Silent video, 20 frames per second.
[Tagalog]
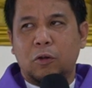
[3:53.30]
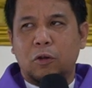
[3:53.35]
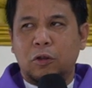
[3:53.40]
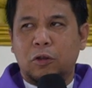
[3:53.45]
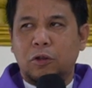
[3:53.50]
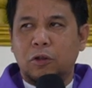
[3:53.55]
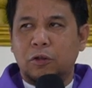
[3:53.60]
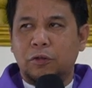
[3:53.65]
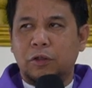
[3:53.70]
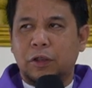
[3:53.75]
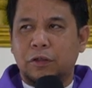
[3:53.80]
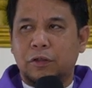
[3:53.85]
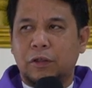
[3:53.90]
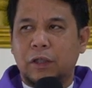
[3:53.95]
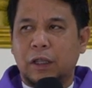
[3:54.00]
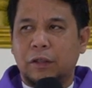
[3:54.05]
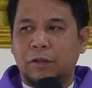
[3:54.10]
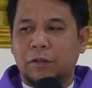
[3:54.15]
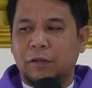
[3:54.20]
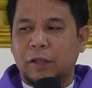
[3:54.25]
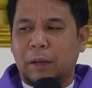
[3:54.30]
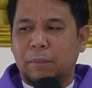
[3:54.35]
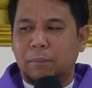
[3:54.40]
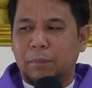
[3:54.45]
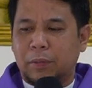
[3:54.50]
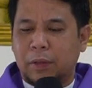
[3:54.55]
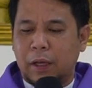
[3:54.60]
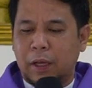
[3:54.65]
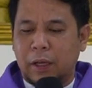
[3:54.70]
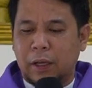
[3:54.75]
Good news is not
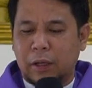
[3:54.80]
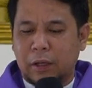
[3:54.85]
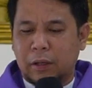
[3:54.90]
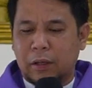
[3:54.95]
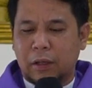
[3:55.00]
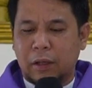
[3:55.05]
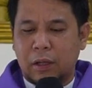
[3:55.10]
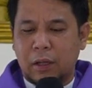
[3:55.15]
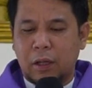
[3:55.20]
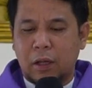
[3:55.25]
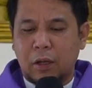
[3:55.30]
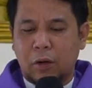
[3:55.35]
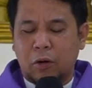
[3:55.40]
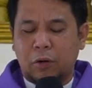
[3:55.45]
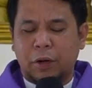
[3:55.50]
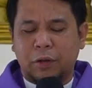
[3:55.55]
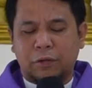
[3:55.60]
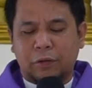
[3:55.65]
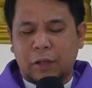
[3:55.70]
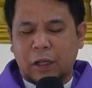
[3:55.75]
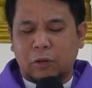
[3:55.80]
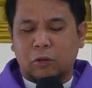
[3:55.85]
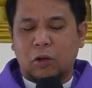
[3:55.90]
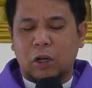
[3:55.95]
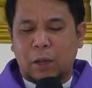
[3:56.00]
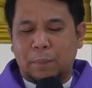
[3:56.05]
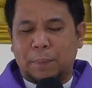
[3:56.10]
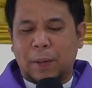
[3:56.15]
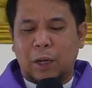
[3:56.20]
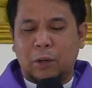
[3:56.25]
something or is not
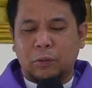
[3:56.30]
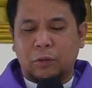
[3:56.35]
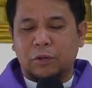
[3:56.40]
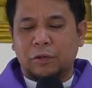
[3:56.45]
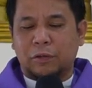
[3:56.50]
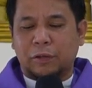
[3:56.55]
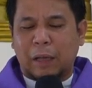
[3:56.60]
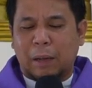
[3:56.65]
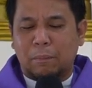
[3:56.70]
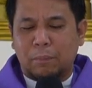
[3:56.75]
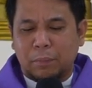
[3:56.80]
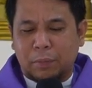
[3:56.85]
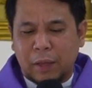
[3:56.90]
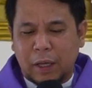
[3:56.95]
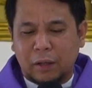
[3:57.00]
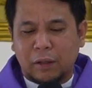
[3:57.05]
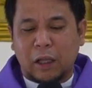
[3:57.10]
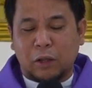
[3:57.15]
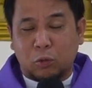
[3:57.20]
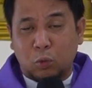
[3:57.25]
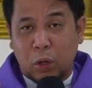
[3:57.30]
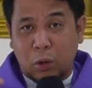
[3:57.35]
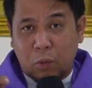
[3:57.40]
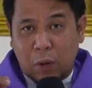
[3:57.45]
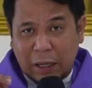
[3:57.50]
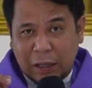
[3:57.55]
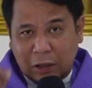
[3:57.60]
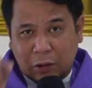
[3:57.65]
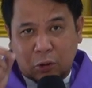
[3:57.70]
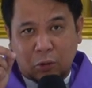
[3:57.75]
all about something that we
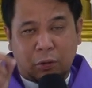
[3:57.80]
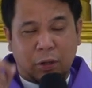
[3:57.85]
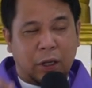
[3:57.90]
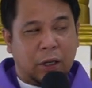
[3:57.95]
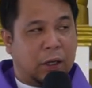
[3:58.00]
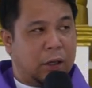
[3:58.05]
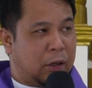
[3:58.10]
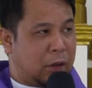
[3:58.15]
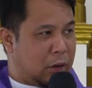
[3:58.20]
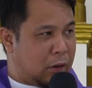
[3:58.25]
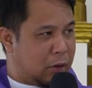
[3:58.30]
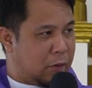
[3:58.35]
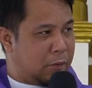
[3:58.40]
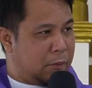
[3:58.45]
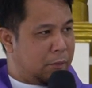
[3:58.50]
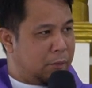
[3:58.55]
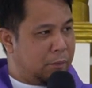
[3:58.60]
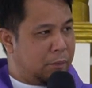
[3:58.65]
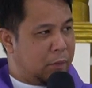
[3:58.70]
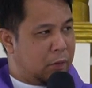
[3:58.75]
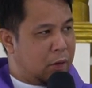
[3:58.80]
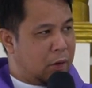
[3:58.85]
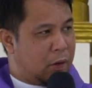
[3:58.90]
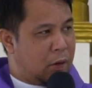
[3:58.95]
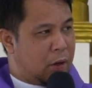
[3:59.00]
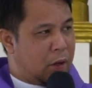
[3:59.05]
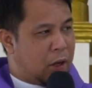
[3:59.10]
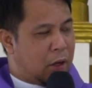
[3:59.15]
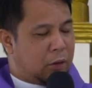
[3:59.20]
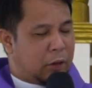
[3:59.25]
want to hear.
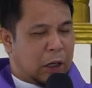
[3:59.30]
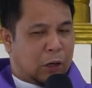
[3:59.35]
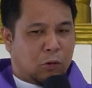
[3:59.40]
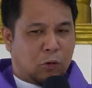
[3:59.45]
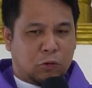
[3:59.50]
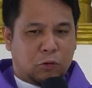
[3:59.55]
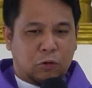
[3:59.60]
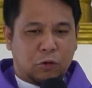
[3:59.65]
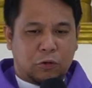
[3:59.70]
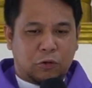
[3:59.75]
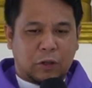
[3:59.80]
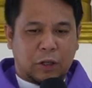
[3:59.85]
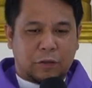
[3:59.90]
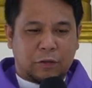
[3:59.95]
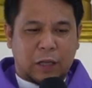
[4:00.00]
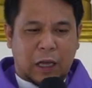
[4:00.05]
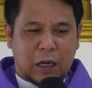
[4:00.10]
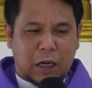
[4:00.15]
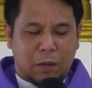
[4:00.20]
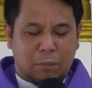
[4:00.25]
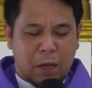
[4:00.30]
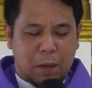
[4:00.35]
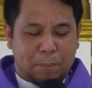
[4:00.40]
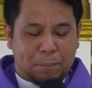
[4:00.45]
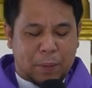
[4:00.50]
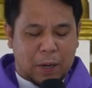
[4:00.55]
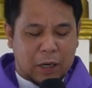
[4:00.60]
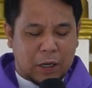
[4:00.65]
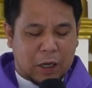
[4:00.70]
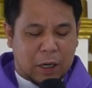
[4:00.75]
Ti good news kat saan nga may
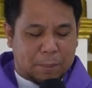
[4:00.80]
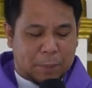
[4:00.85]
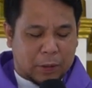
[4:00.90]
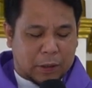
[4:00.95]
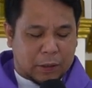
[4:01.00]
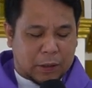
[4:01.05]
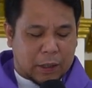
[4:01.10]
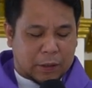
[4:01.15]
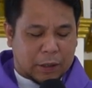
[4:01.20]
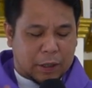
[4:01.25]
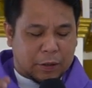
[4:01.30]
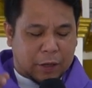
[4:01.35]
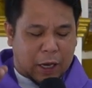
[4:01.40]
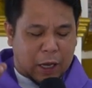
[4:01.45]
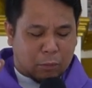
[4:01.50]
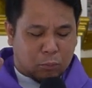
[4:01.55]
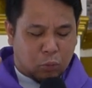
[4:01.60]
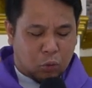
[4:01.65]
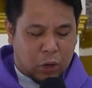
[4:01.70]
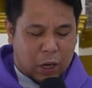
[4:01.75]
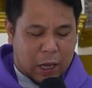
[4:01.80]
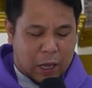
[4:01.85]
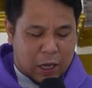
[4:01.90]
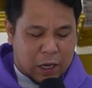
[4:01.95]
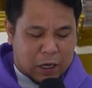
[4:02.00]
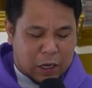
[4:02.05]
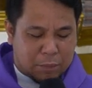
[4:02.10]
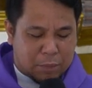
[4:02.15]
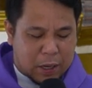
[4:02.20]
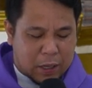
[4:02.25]
panggap iti day tayo kayat
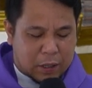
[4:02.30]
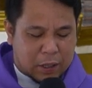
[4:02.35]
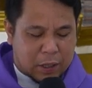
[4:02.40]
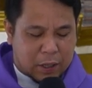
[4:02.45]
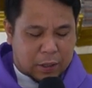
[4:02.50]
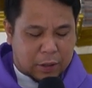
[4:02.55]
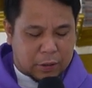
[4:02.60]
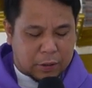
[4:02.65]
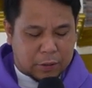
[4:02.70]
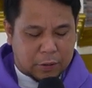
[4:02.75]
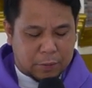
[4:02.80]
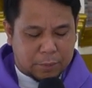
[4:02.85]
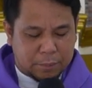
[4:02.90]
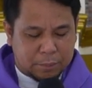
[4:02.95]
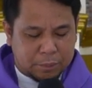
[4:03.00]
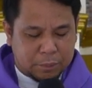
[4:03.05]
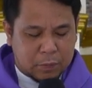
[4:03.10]
mula nga mangag.